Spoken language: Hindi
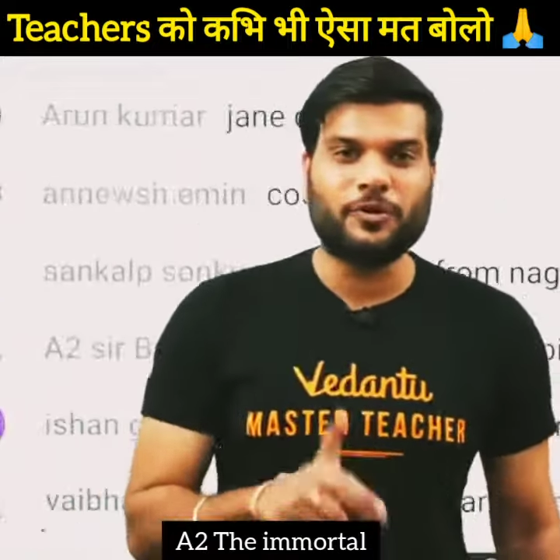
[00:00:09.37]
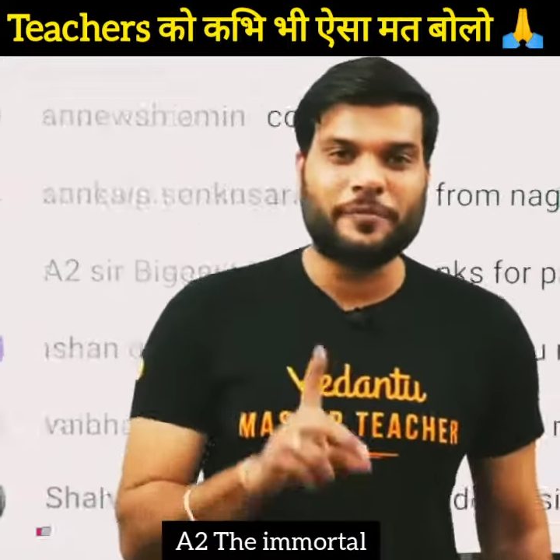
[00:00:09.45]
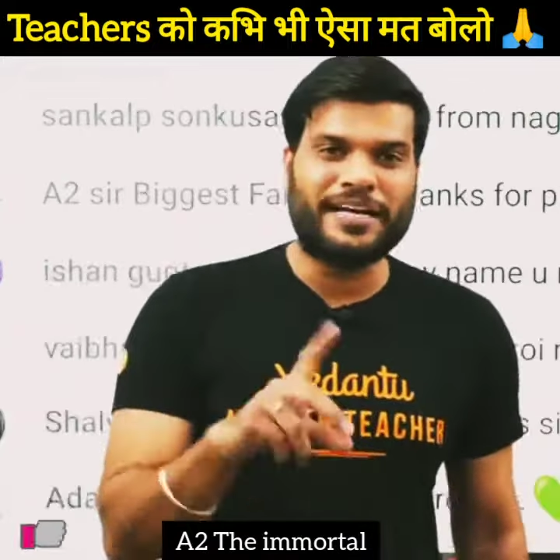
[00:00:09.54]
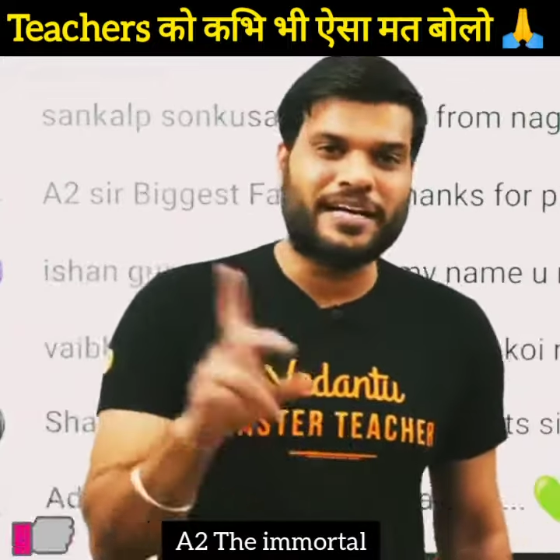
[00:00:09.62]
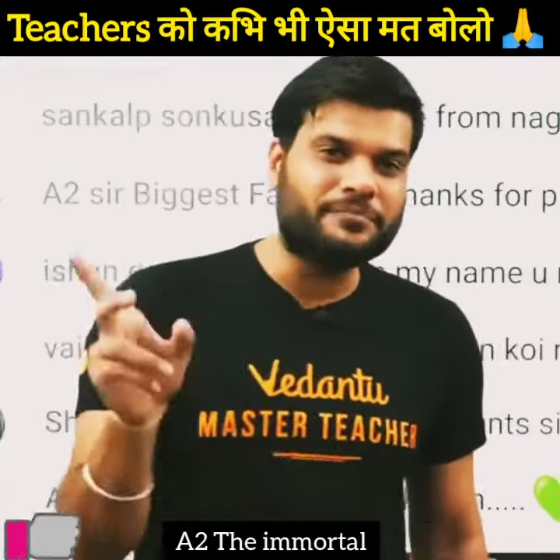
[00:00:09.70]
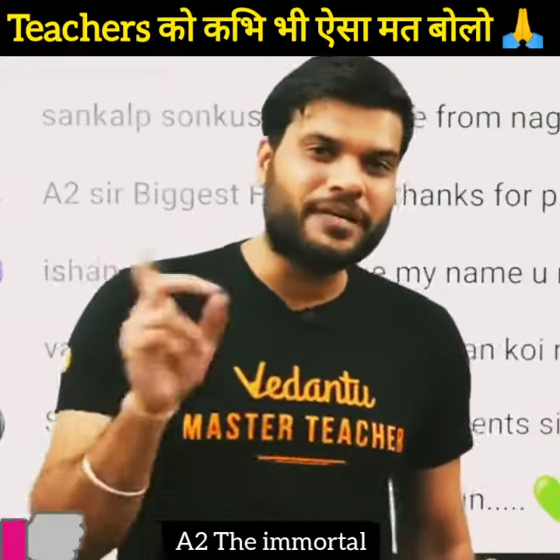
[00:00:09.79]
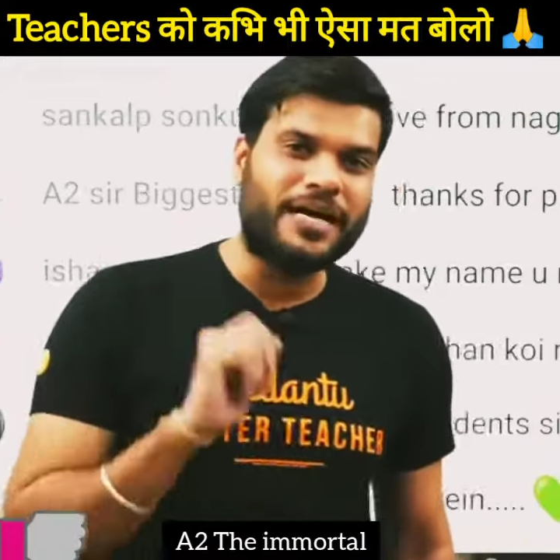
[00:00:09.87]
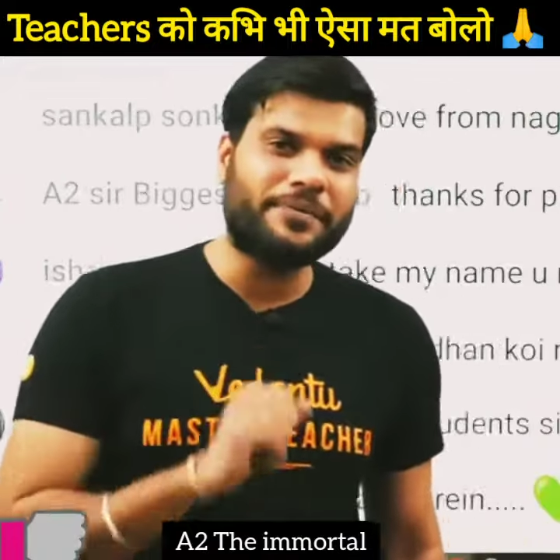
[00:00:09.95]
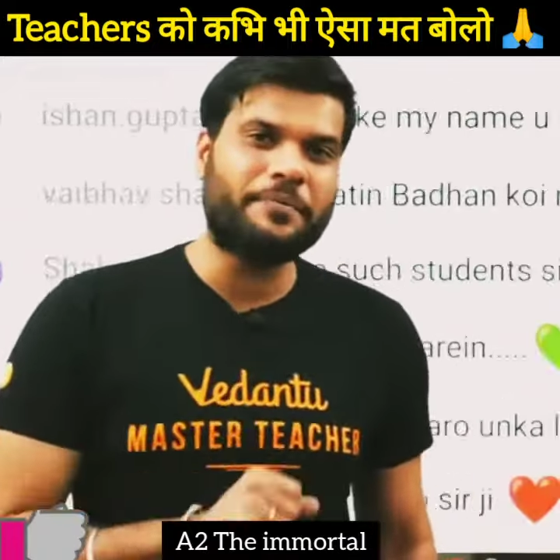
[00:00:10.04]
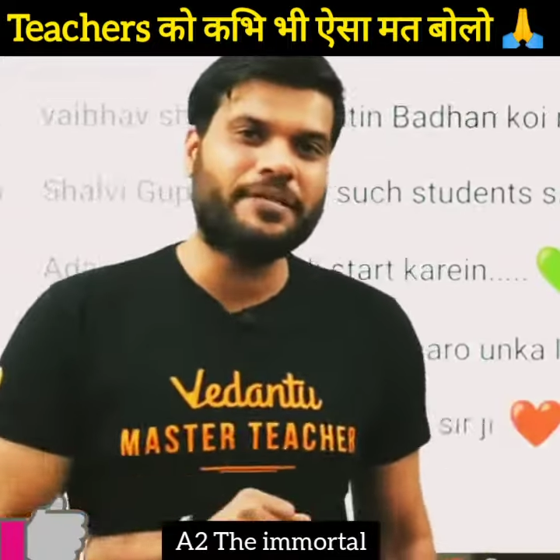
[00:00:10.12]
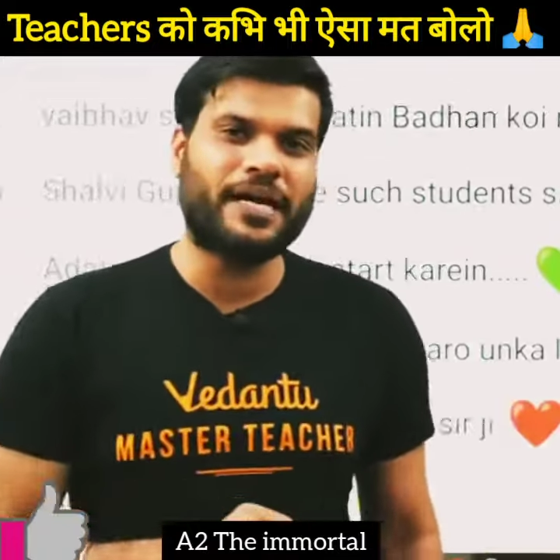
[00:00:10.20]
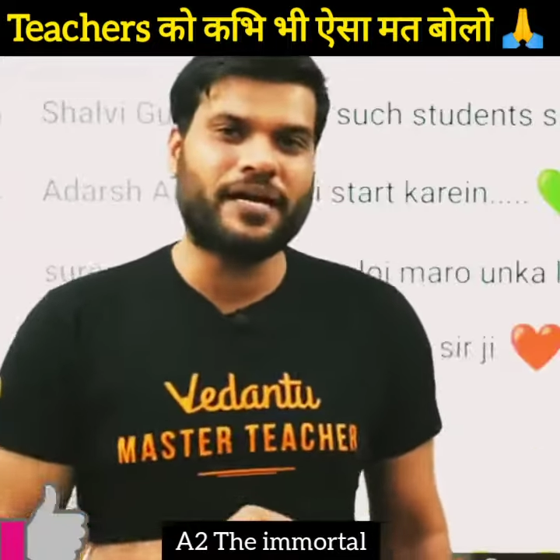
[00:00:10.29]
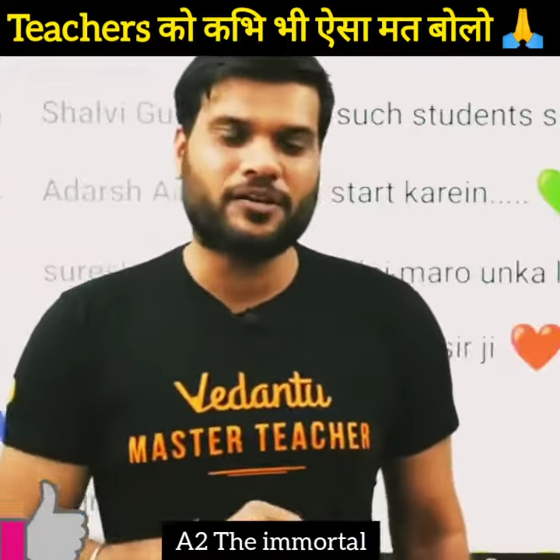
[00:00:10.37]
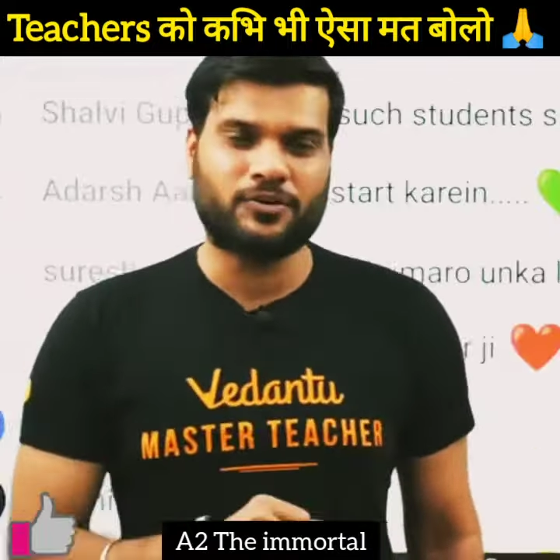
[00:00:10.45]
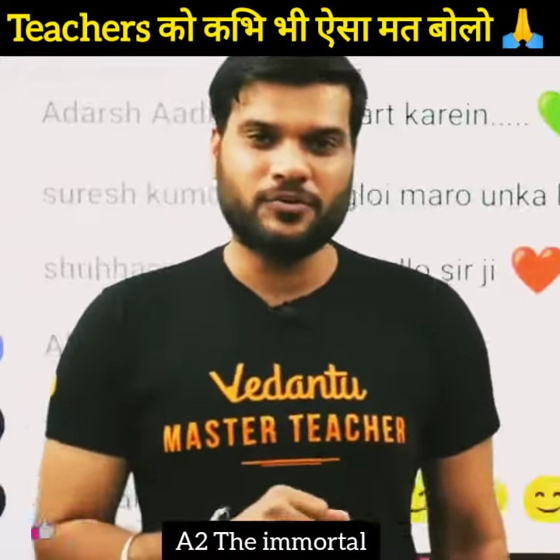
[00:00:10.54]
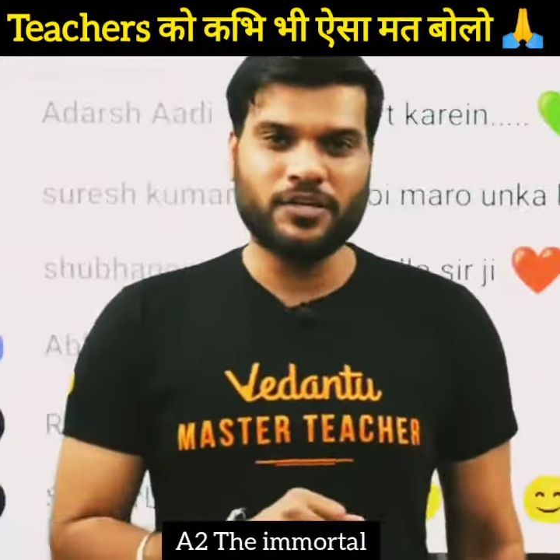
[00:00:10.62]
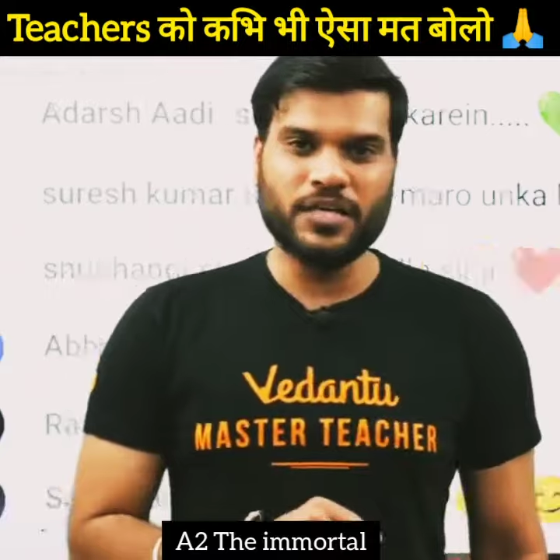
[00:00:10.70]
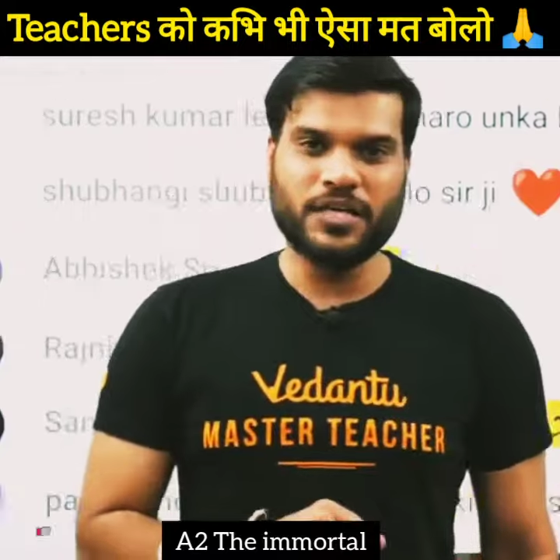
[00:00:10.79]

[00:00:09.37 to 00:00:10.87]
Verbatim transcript: तो अपने कर्मकांड भी बताया करो